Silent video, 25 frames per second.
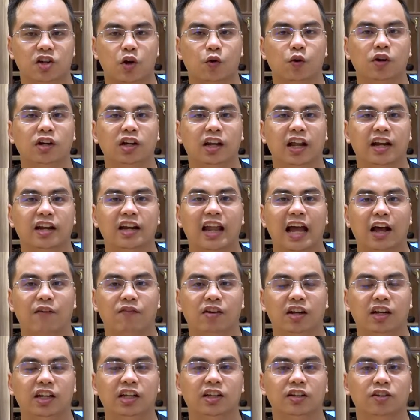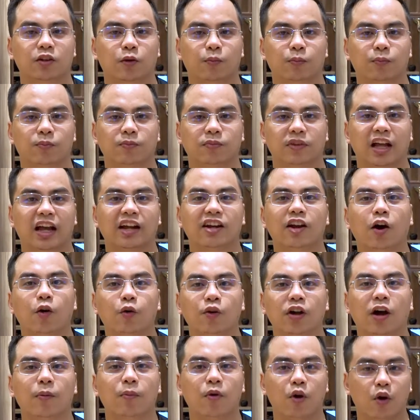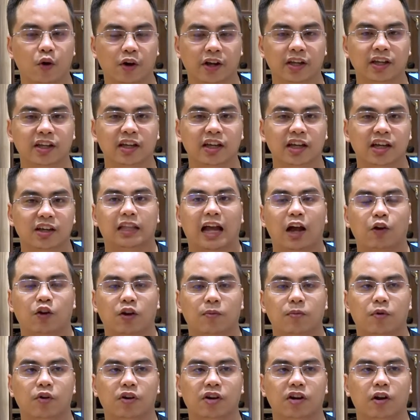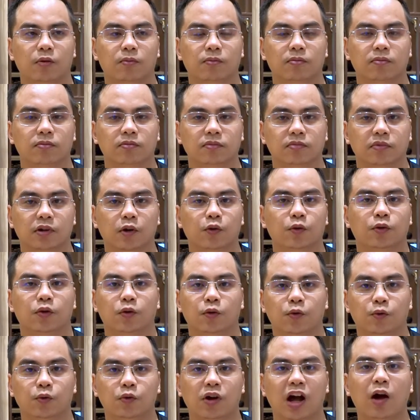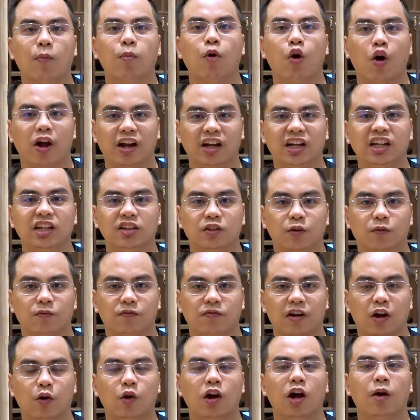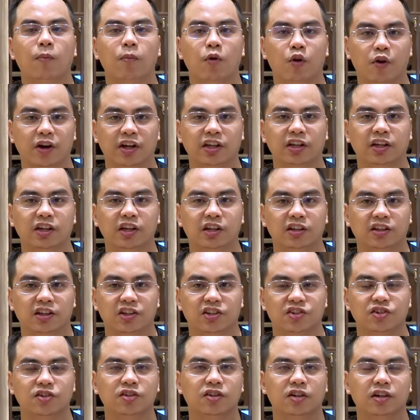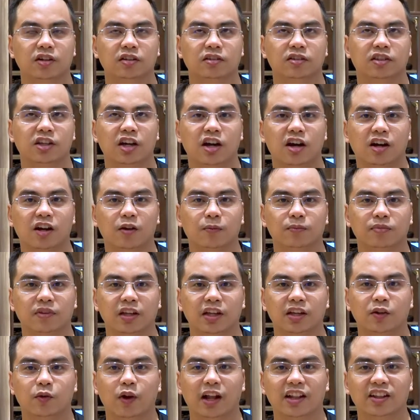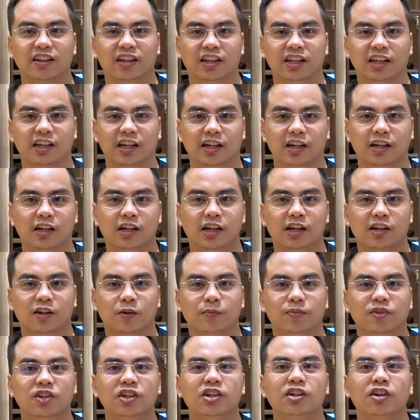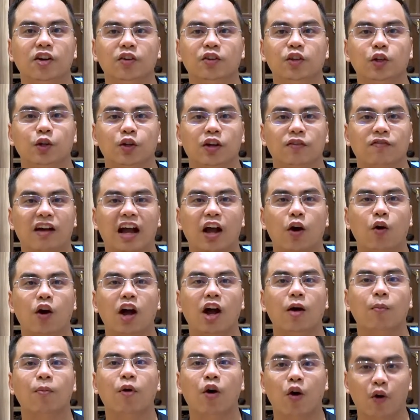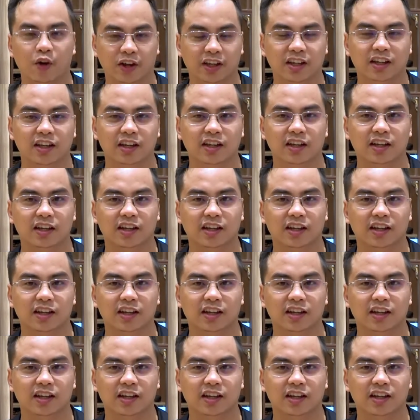trò của người lãnh đạo phải liên tục thay đổi, học hỏi, tạo ra một cái đội ngũ học hỏi liên tục, văn hóa học hỏi. Thì trước giờ công ty của anh thì cũng chưa có nhiều cái văn hóa học hỏi,